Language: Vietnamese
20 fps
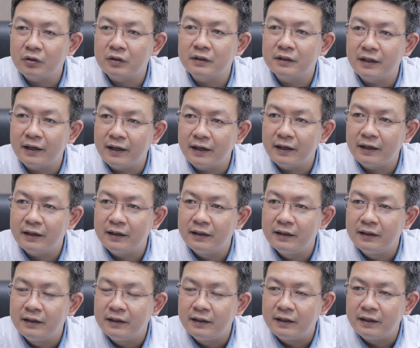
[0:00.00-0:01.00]
cho cơ thể,
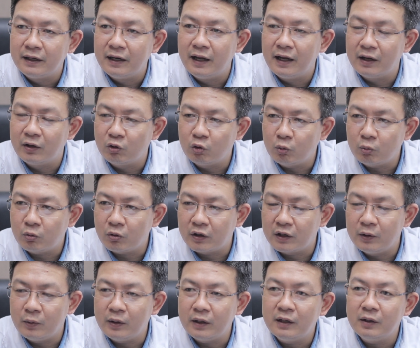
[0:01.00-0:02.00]
để giúp cho
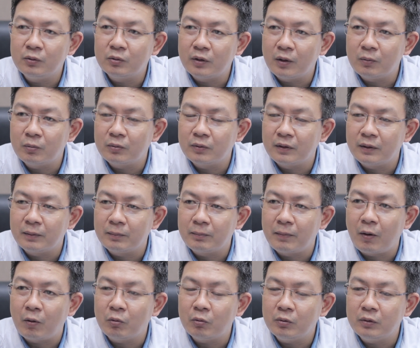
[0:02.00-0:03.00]
khí huyết lưu
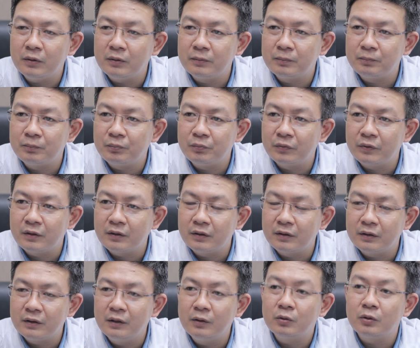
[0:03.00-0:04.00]
thông, máu
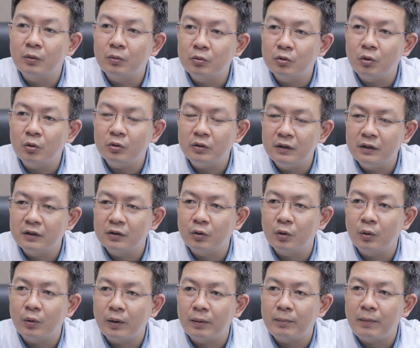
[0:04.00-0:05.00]
lưu thông tốt thì
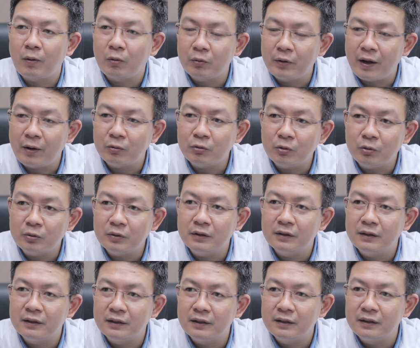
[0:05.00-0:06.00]
tuần hoàn máu não tốt,
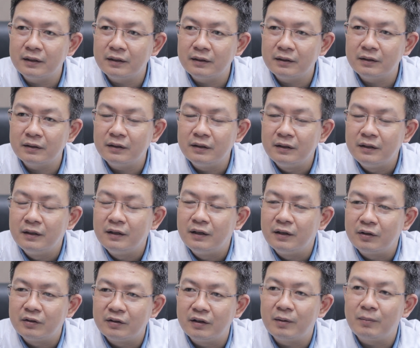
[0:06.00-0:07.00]
thì
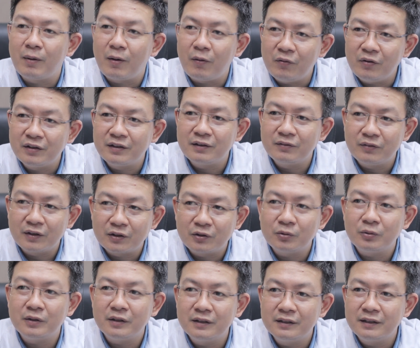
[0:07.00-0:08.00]
dẫn máu và dương vật
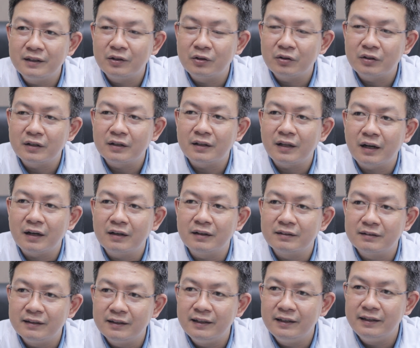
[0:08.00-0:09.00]
tốt hơn thì nó sẽ tăng
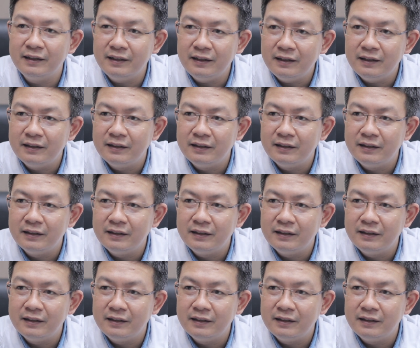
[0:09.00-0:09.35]
cường sinh lý.